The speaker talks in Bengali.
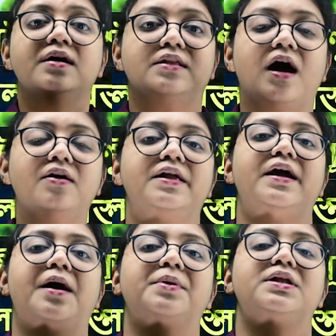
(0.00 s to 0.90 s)
তাহলে
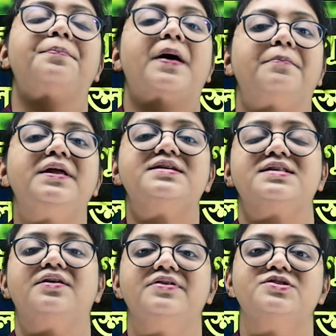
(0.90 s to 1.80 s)
আমাদের পাবলিক
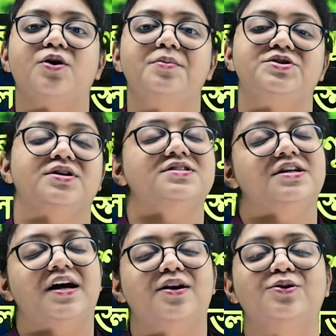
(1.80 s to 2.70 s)
সার্ভিস কমিশন
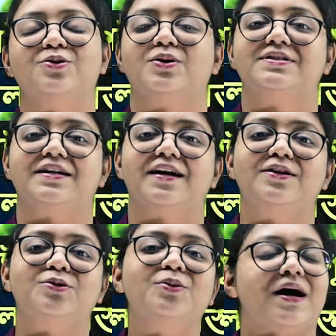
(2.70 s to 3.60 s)
সেই আলোর দরজাটা
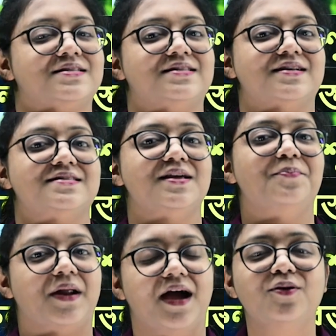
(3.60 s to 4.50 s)
কিন্তু আস্তে আস্তে
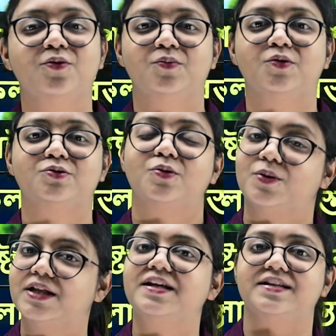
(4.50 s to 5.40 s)
প্রায় উন্মুক্ত
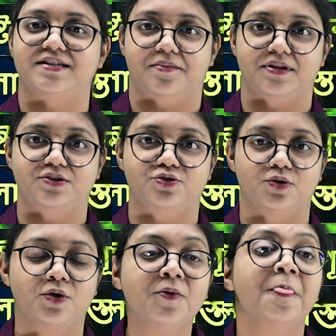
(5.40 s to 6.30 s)
করে দিয়েছে আমাদের
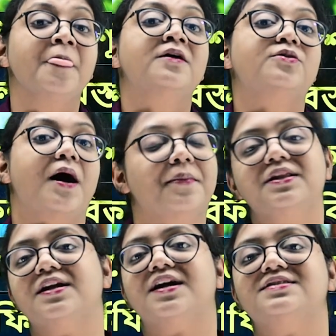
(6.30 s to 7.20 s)
জন্য তো
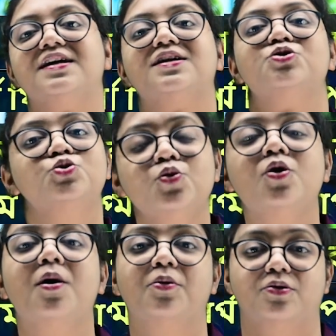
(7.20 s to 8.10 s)
আমাদের কাছে একটা
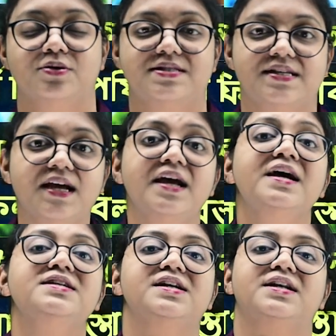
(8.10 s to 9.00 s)
সুখবর হচ্ছে
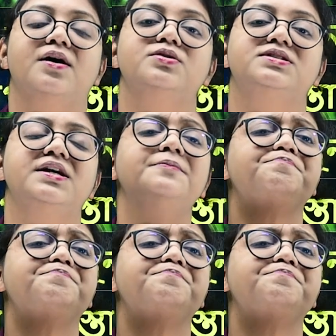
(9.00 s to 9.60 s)
সেটা হচ্ছে